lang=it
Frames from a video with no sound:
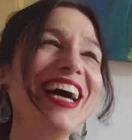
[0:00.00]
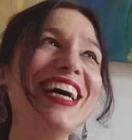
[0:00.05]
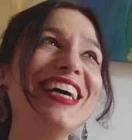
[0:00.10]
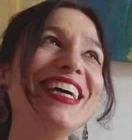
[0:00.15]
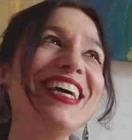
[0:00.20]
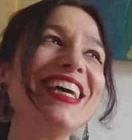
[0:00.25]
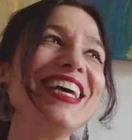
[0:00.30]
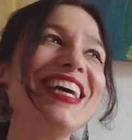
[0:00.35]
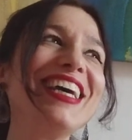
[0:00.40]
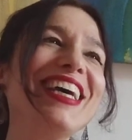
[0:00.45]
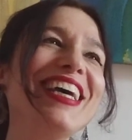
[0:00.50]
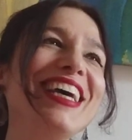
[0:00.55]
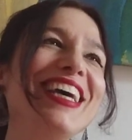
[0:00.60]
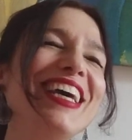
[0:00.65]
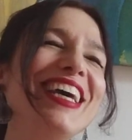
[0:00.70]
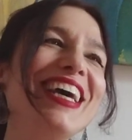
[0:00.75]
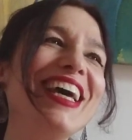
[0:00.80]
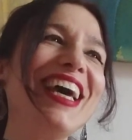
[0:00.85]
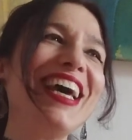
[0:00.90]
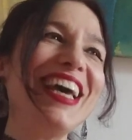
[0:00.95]

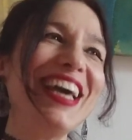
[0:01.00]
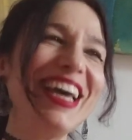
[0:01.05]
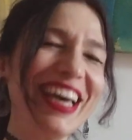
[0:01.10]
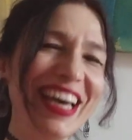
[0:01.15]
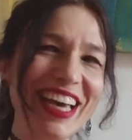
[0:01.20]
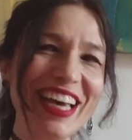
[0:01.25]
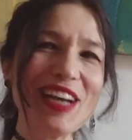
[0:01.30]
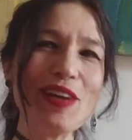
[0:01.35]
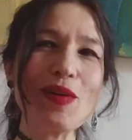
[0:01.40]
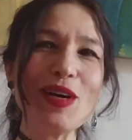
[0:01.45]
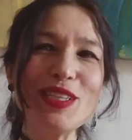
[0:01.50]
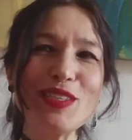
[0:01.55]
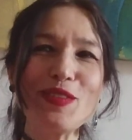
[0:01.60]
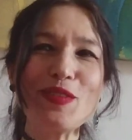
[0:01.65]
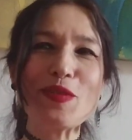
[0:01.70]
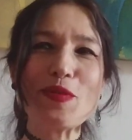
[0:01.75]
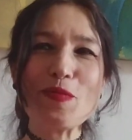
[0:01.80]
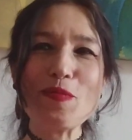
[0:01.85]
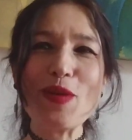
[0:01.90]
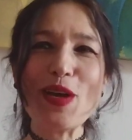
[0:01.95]
E eh,
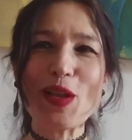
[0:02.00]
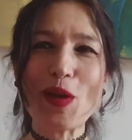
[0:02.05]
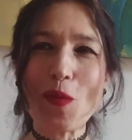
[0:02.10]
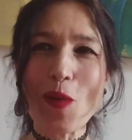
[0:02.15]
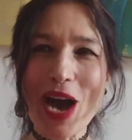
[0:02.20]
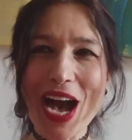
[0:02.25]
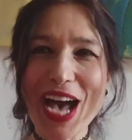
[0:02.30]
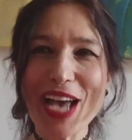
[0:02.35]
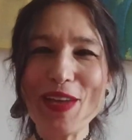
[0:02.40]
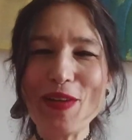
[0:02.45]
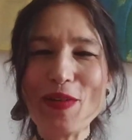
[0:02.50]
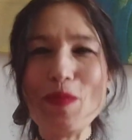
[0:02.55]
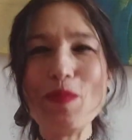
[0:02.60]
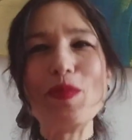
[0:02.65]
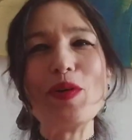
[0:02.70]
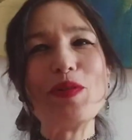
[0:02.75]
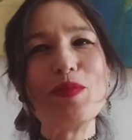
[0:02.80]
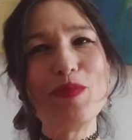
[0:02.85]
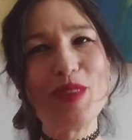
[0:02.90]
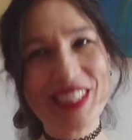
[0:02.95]
questo è un bel guai, un
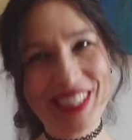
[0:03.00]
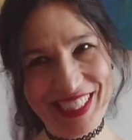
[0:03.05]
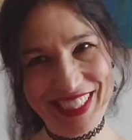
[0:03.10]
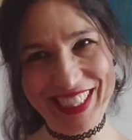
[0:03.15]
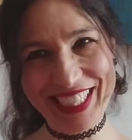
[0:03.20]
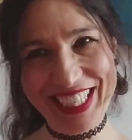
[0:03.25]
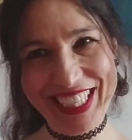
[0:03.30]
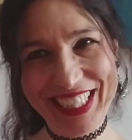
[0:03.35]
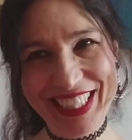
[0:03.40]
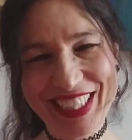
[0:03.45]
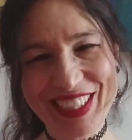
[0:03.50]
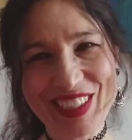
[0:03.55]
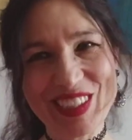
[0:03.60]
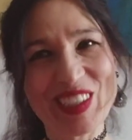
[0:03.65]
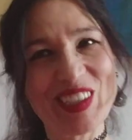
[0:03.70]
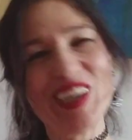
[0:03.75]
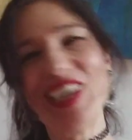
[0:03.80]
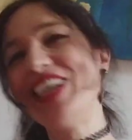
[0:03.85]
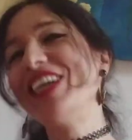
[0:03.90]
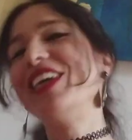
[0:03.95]
po' un
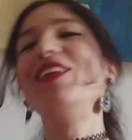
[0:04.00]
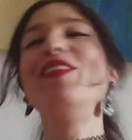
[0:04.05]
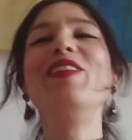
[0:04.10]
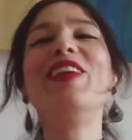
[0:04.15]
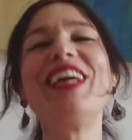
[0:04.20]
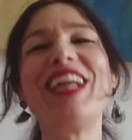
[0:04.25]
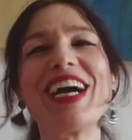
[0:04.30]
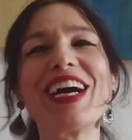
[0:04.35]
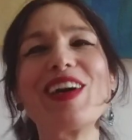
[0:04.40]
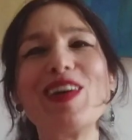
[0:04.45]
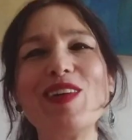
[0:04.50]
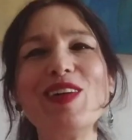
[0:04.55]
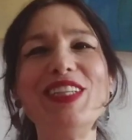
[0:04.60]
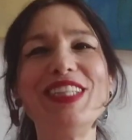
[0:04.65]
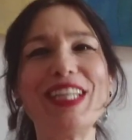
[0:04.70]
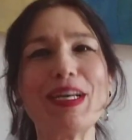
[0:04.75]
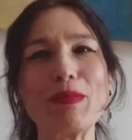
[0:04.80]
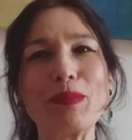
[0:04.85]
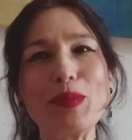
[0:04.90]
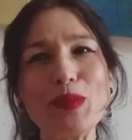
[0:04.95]
pasticcio. Lui
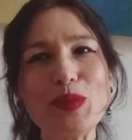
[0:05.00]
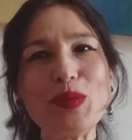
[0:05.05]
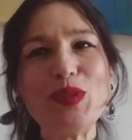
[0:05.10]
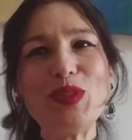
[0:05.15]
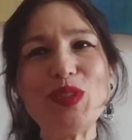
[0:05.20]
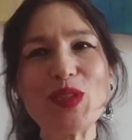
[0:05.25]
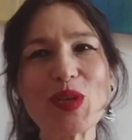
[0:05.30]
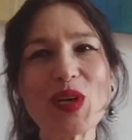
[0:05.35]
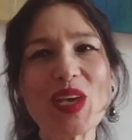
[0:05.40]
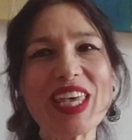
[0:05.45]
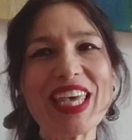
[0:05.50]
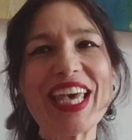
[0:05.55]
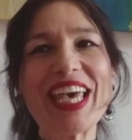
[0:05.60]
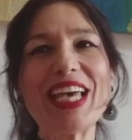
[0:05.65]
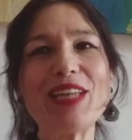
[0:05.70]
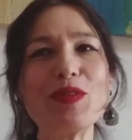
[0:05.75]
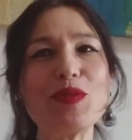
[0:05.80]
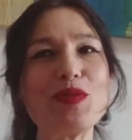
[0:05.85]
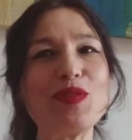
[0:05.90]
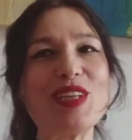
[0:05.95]
racconta appunto
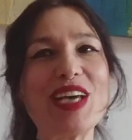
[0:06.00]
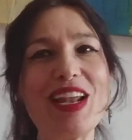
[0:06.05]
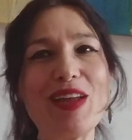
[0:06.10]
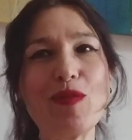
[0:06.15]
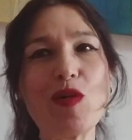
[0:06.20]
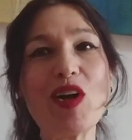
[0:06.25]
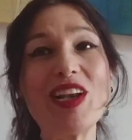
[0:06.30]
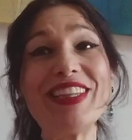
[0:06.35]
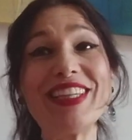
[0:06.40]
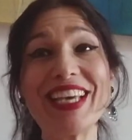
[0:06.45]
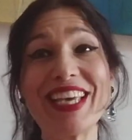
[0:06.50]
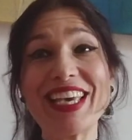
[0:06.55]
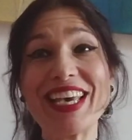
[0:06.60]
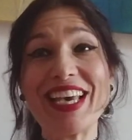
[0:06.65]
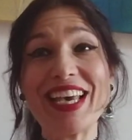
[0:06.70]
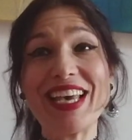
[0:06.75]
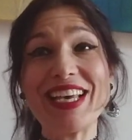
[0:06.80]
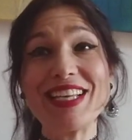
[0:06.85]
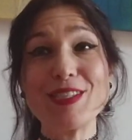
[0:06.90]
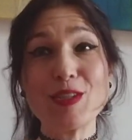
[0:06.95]
che tutte le volte
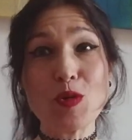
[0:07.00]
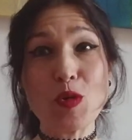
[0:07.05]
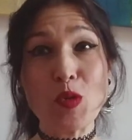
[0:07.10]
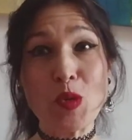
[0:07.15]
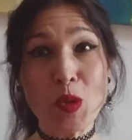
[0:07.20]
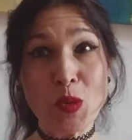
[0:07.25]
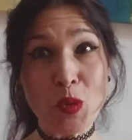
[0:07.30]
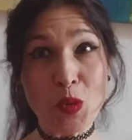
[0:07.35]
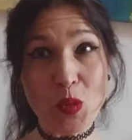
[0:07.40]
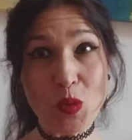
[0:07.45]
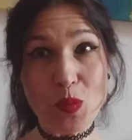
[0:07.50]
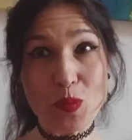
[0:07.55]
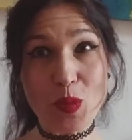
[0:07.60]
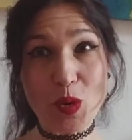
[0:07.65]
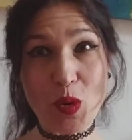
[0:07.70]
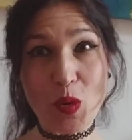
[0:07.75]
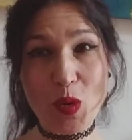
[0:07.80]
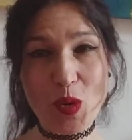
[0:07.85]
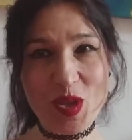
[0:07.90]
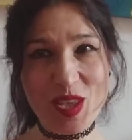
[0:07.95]
che escono in
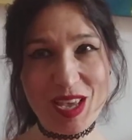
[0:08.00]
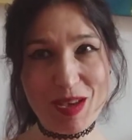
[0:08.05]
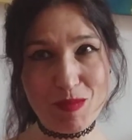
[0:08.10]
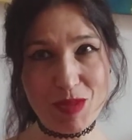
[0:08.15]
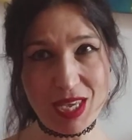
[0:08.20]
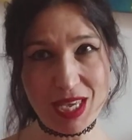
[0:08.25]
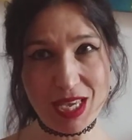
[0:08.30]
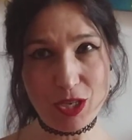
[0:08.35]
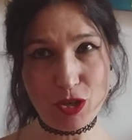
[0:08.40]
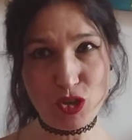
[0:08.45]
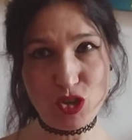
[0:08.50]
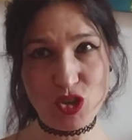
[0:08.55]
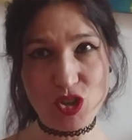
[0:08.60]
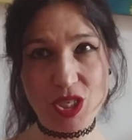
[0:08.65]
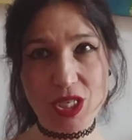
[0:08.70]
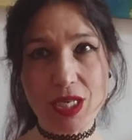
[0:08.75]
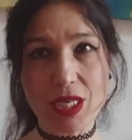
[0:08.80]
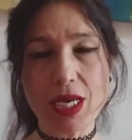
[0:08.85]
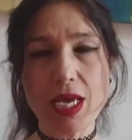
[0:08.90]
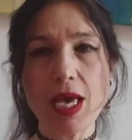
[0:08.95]
gruppo con gli
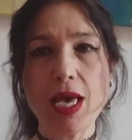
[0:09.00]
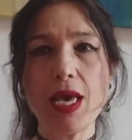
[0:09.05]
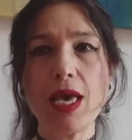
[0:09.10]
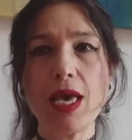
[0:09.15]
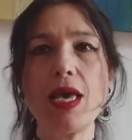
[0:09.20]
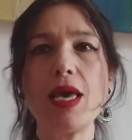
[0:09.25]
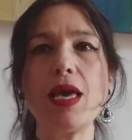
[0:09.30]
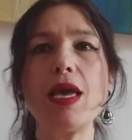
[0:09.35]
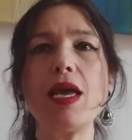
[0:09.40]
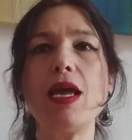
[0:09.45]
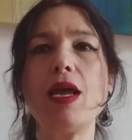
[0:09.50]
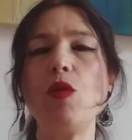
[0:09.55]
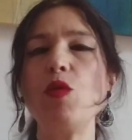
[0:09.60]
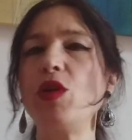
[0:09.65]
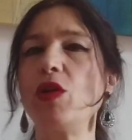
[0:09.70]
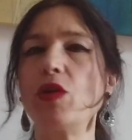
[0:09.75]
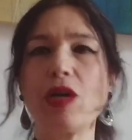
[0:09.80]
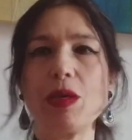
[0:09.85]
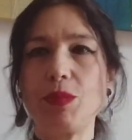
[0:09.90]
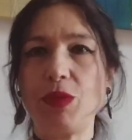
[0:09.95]
amici e eh,
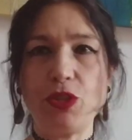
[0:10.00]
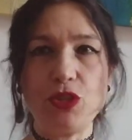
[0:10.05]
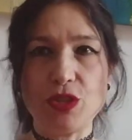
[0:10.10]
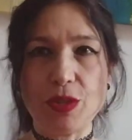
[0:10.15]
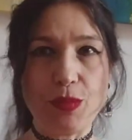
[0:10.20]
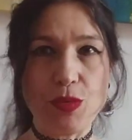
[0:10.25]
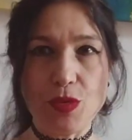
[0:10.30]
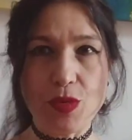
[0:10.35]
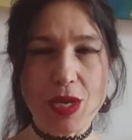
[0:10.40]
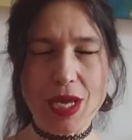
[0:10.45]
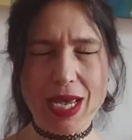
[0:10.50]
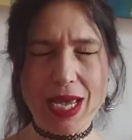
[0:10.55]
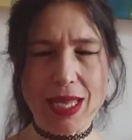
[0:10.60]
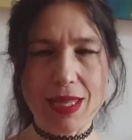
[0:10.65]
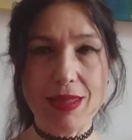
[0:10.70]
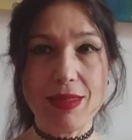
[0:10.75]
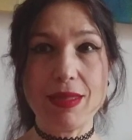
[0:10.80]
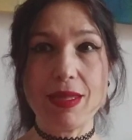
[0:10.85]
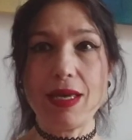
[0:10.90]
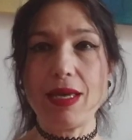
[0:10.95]
lui non capisce più
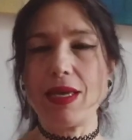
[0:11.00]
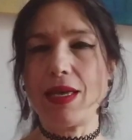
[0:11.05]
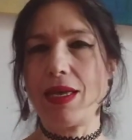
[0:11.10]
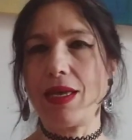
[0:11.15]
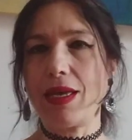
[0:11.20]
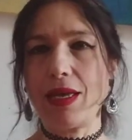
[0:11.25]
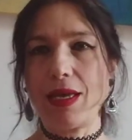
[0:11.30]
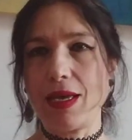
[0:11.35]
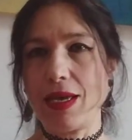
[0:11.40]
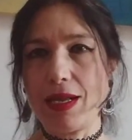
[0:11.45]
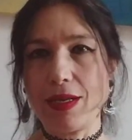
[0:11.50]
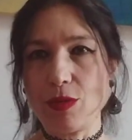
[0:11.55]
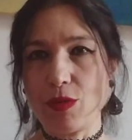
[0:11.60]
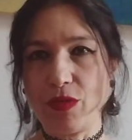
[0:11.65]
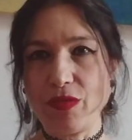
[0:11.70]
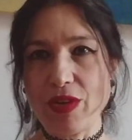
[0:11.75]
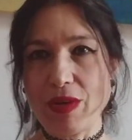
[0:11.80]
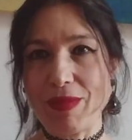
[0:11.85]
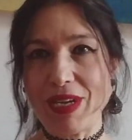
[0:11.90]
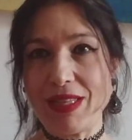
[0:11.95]
niente, eh,
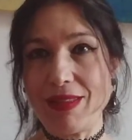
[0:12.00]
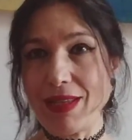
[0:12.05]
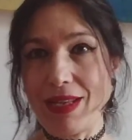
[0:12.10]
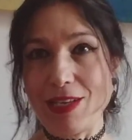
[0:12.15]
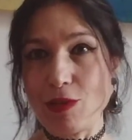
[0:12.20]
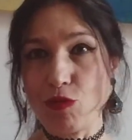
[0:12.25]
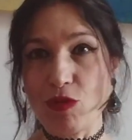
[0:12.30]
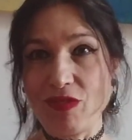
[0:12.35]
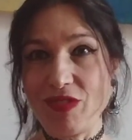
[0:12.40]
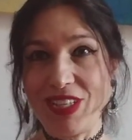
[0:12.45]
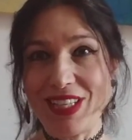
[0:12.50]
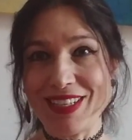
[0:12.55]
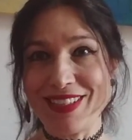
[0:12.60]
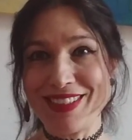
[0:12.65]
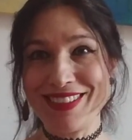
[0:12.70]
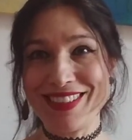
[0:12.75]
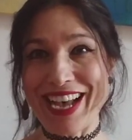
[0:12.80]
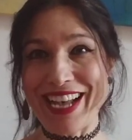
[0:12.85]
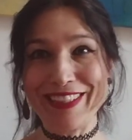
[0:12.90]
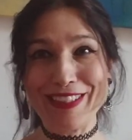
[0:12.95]
ovviamente la sua
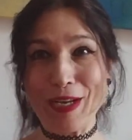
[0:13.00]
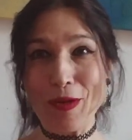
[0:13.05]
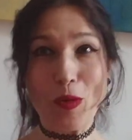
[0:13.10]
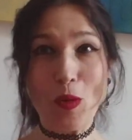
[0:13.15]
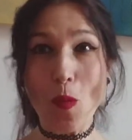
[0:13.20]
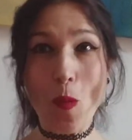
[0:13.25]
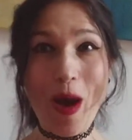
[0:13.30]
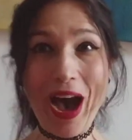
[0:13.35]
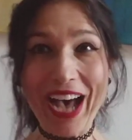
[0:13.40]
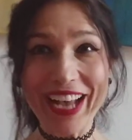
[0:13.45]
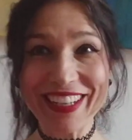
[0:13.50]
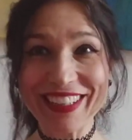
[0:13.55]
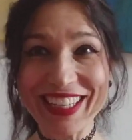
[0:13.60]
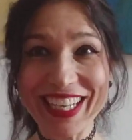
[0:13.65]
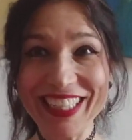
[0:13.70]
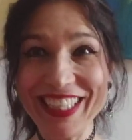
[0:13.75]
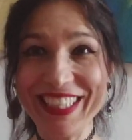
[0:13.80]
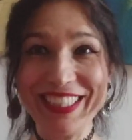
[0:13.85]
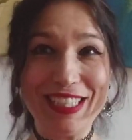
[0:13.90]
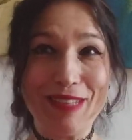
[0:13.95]
fidanzata lo guarda
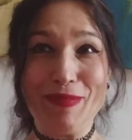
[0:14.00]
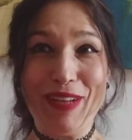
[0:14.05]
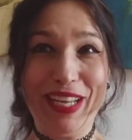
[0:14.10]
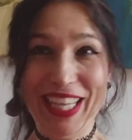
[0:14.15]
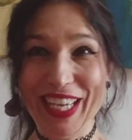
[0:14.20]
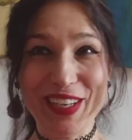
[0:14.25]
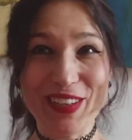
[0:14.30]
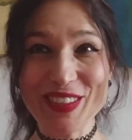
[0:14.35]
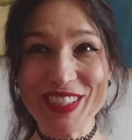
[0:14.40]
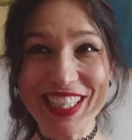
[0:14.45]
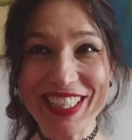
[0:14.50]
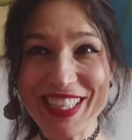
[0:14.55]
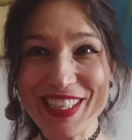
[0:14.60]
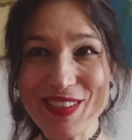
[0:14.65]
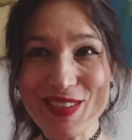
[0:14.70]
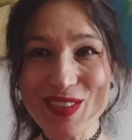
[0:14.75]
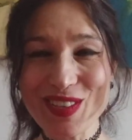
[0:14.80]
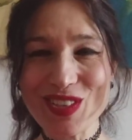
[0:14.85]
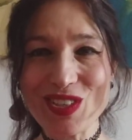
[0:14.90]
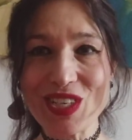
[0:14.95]
e dice ma che cosa ti
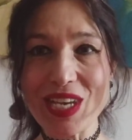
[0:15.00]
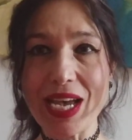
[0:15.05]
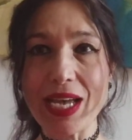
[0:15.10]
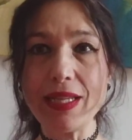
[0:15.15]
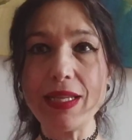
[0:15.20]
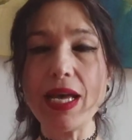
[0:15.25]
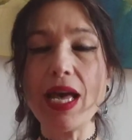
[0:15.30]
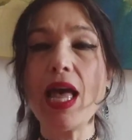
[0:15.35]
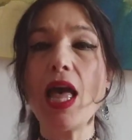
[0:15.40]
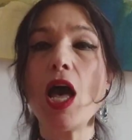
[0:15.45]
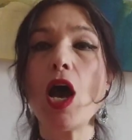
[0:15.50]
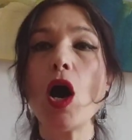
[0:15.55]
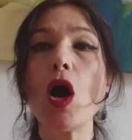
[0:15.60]
succede?